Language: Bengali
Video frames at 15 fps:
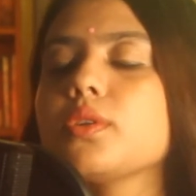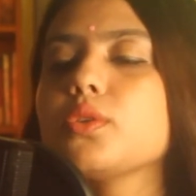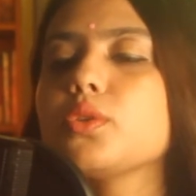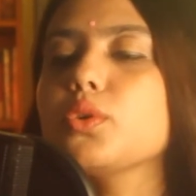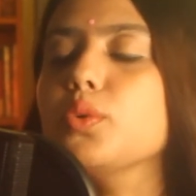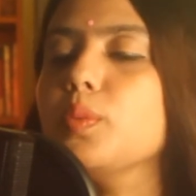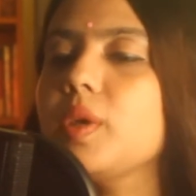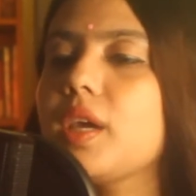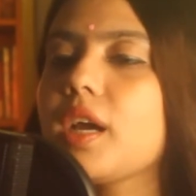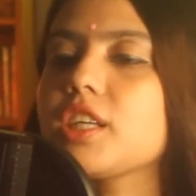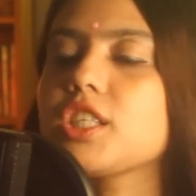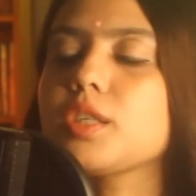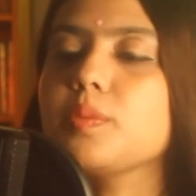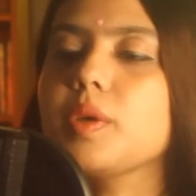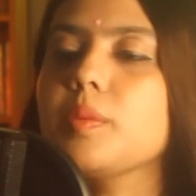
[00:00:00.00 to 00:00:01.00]
তুমি
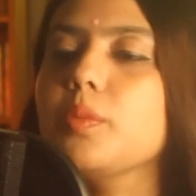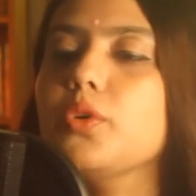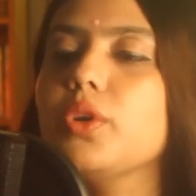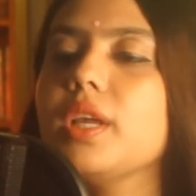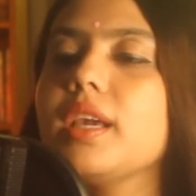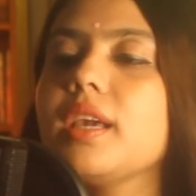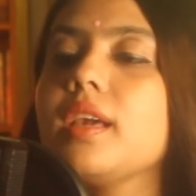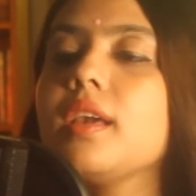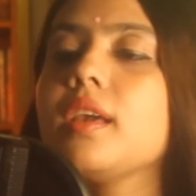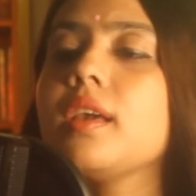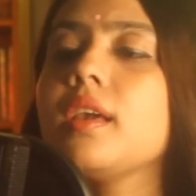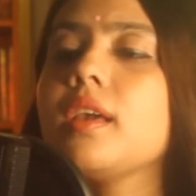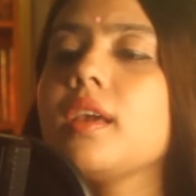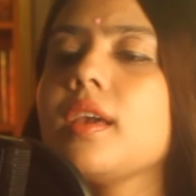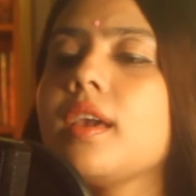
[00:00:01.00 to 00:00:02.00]
আসবে বলে
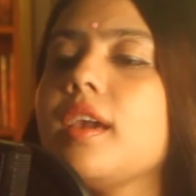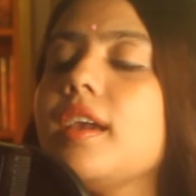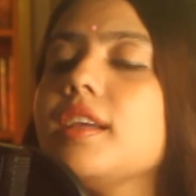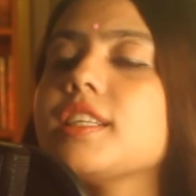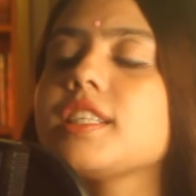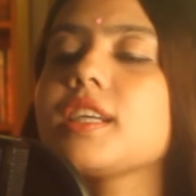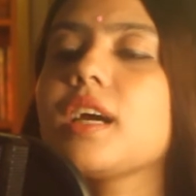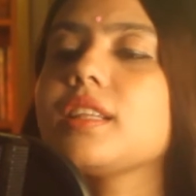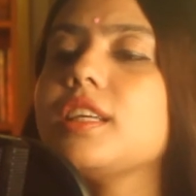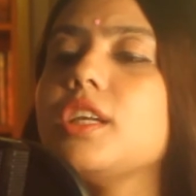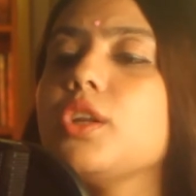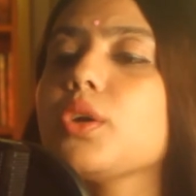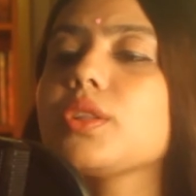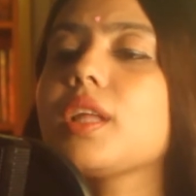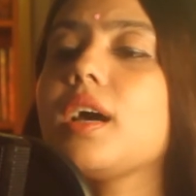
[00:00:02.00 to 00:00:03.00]
হে
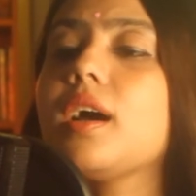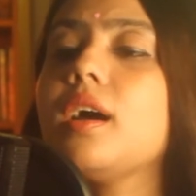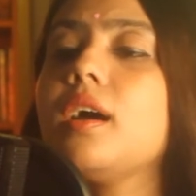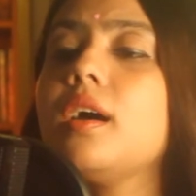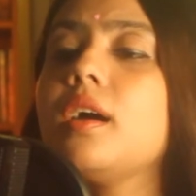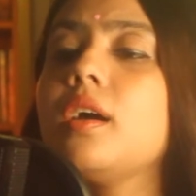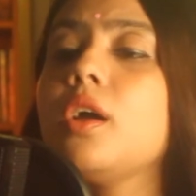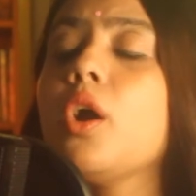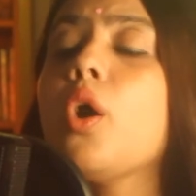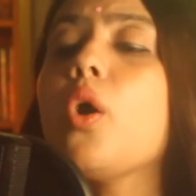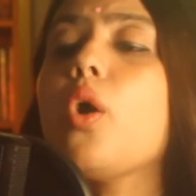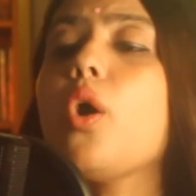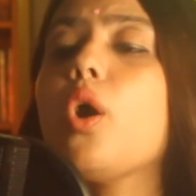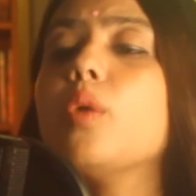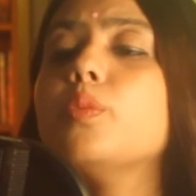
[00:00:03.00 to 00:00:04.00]
স্বাধীনতা
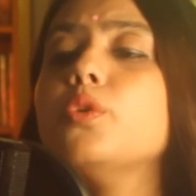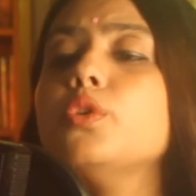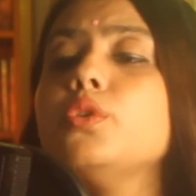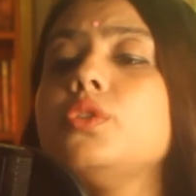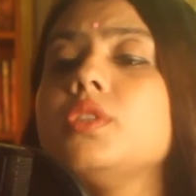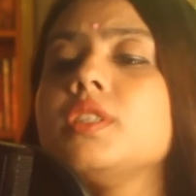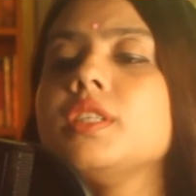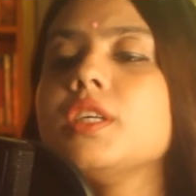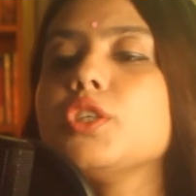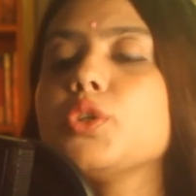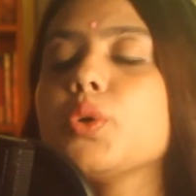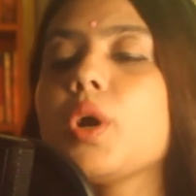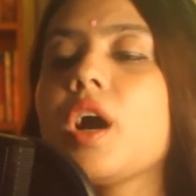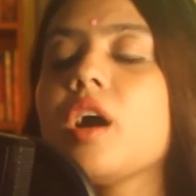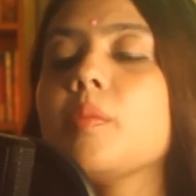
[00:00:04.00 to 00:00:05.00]
অবুধ
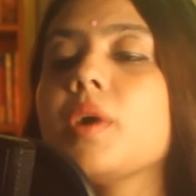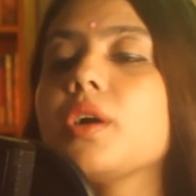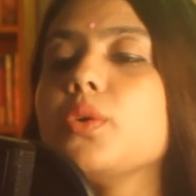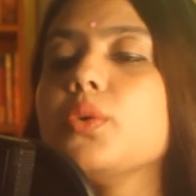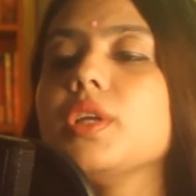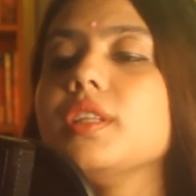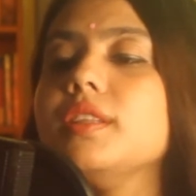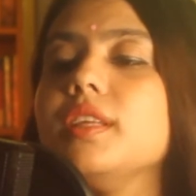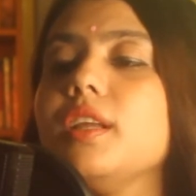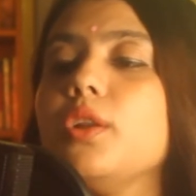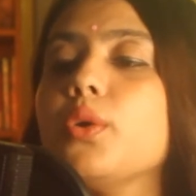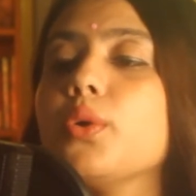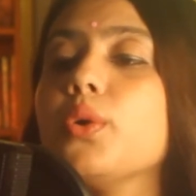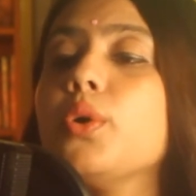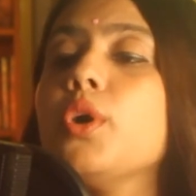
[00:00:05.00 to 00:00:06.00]
শিশু হামাগুড়ি দিল
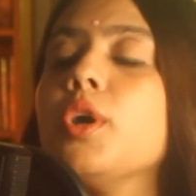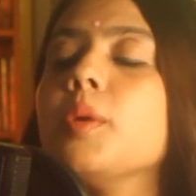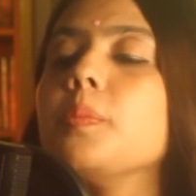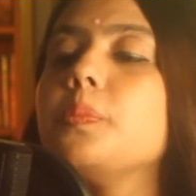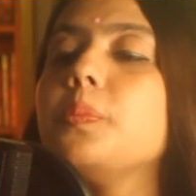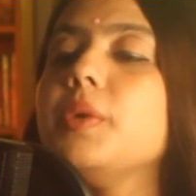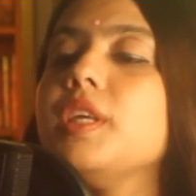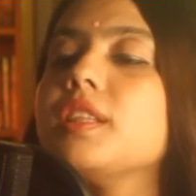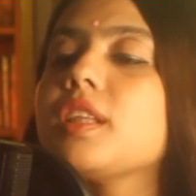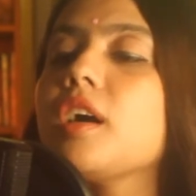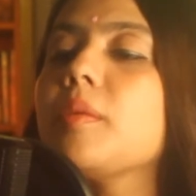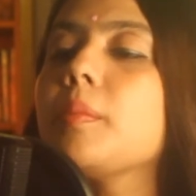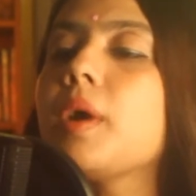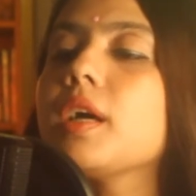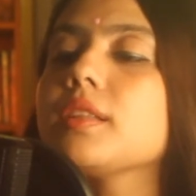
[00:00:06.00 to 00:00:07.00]
পিতা
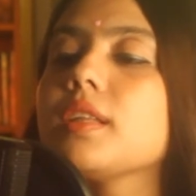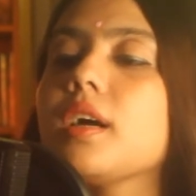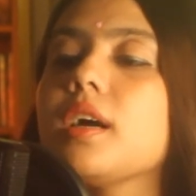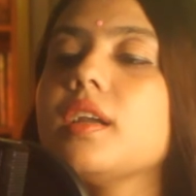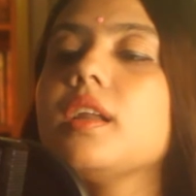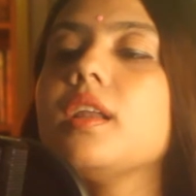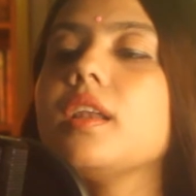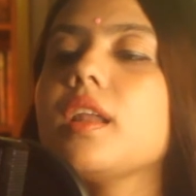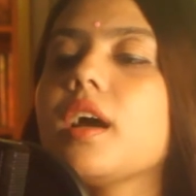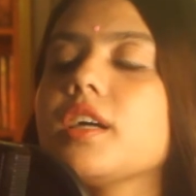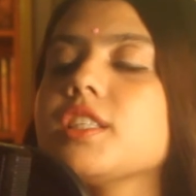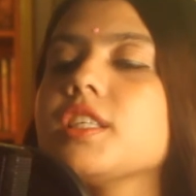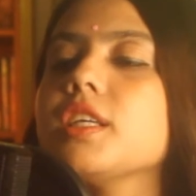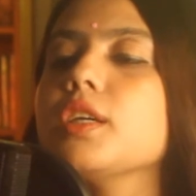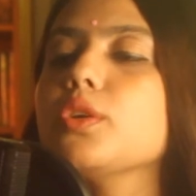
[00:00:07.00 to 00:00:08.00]
মাতার
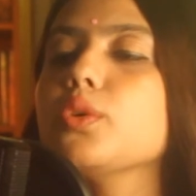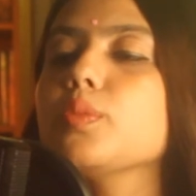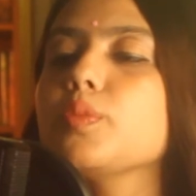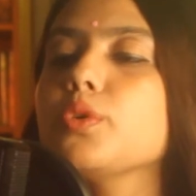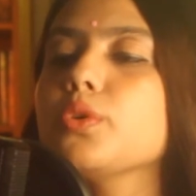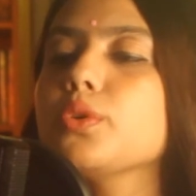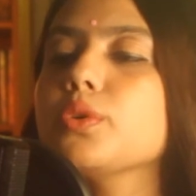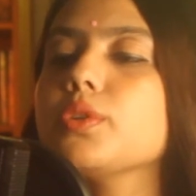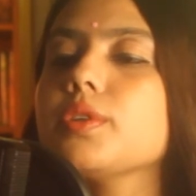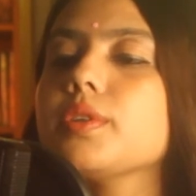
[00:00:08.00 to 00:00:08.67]
লাশের ওপর